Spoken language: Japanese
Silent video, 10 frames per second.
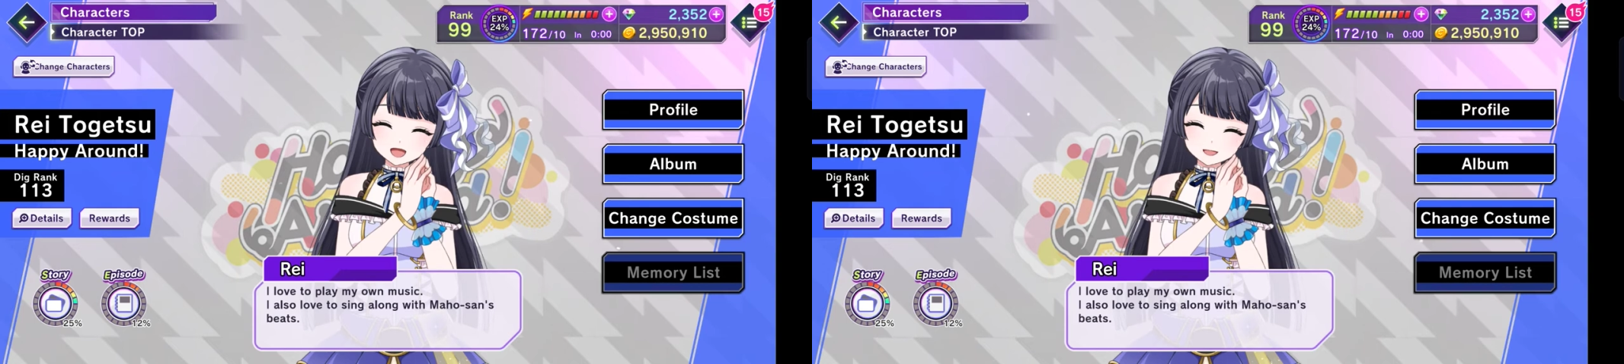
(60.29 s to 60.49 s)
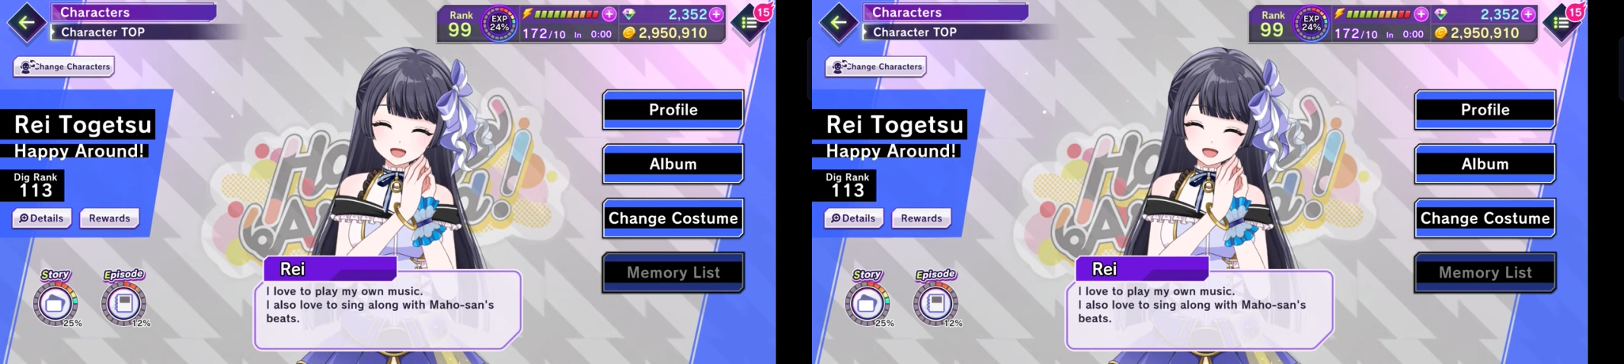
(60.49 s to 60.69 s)

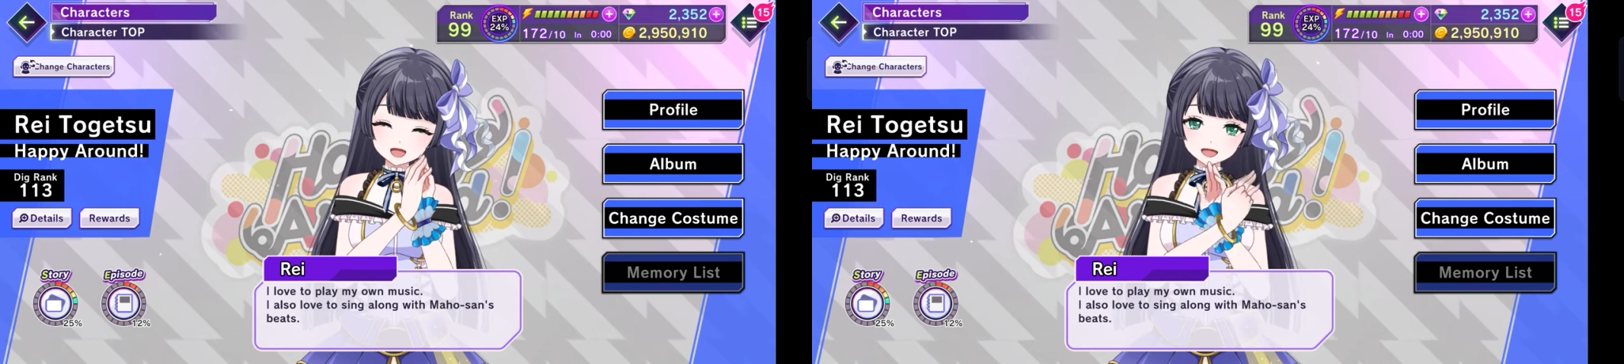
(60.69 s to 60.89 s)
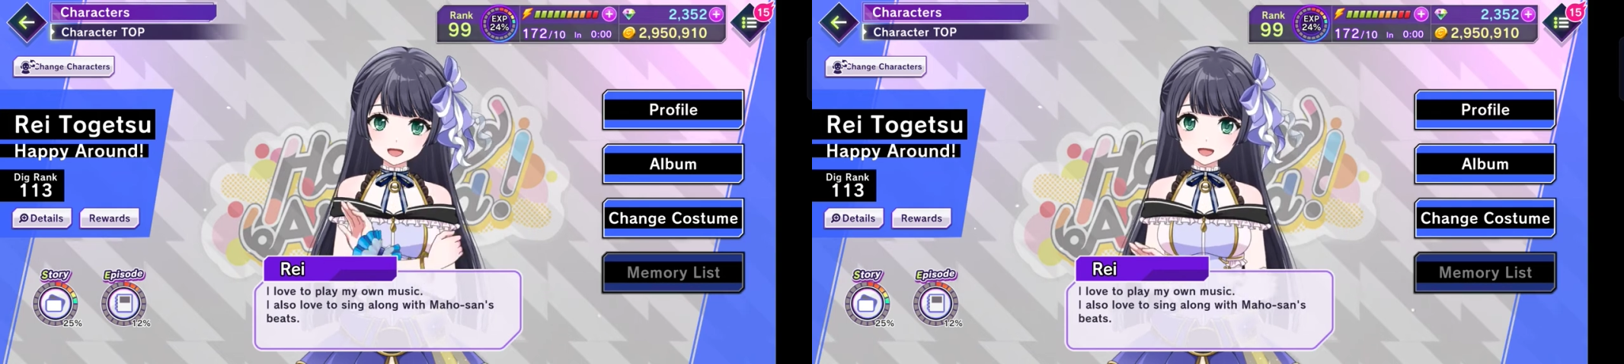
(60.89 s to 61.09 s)
に合わせ
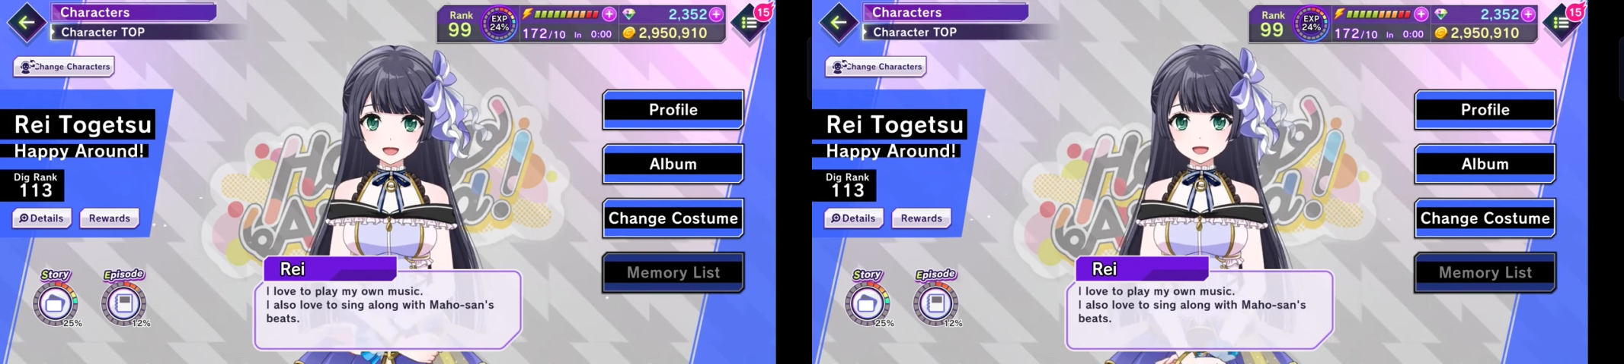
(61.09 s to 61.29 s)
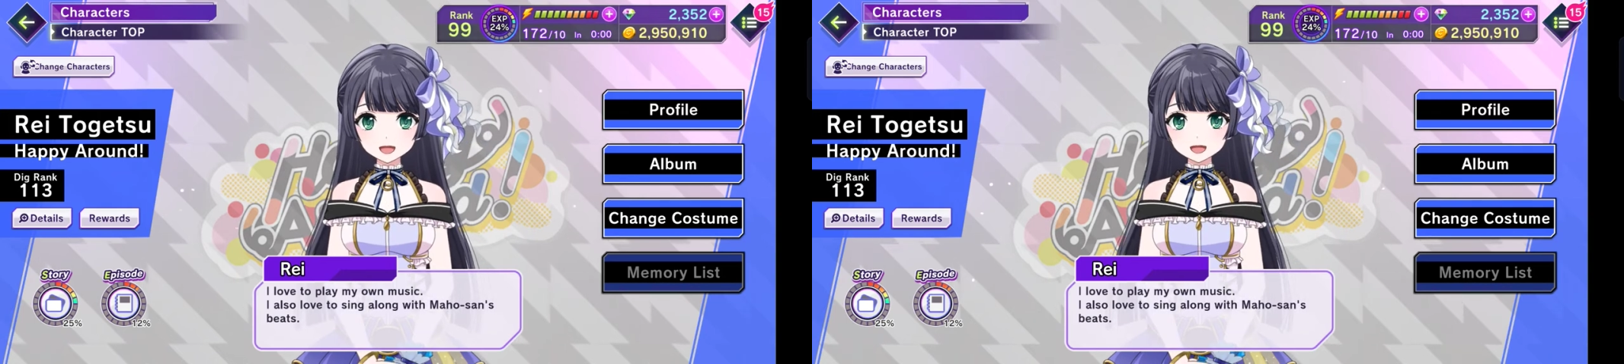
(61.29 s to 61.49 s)
て歌う
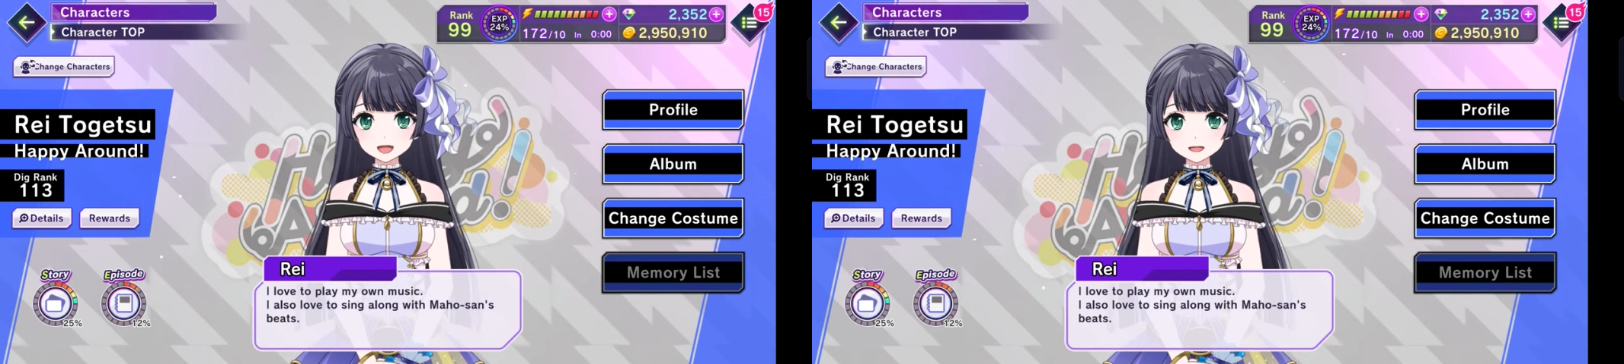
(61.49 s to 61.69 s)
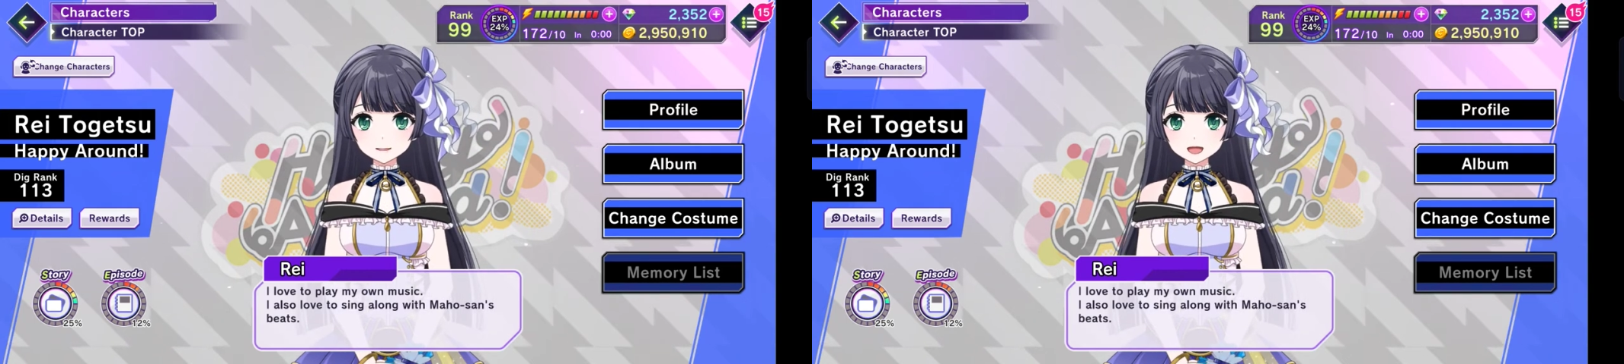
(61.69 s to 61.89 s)
のも
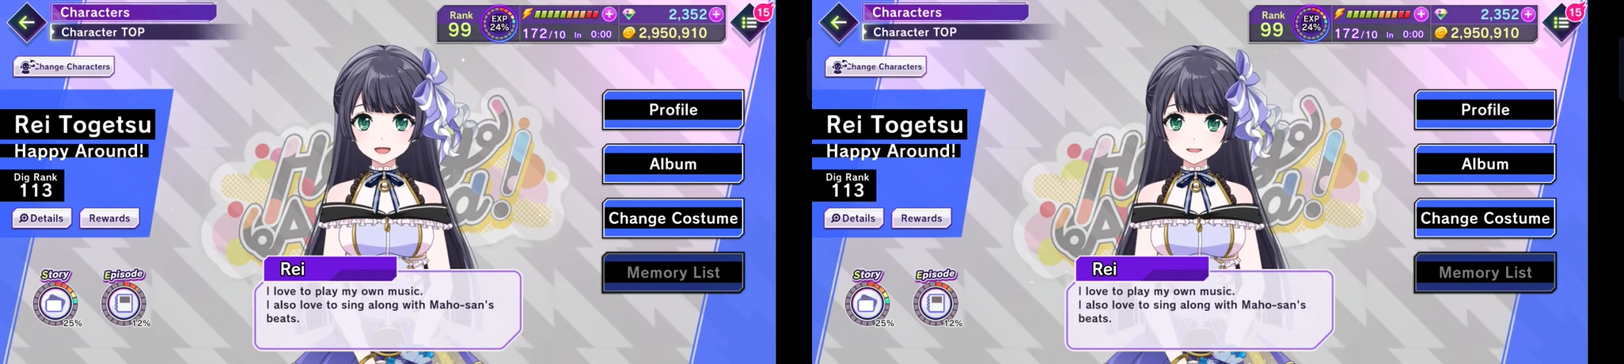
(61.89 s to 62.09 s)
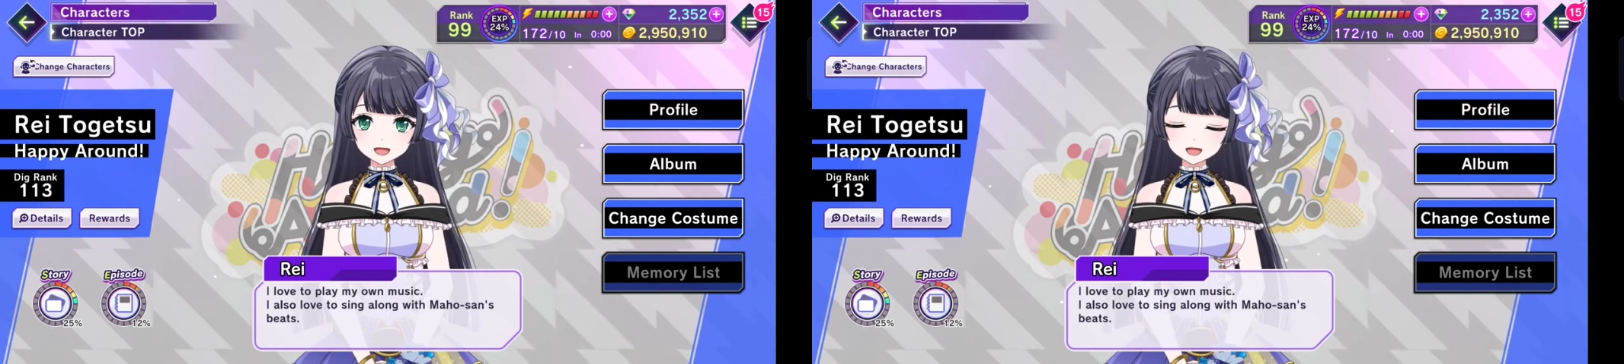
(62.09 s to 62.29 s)
大好きです。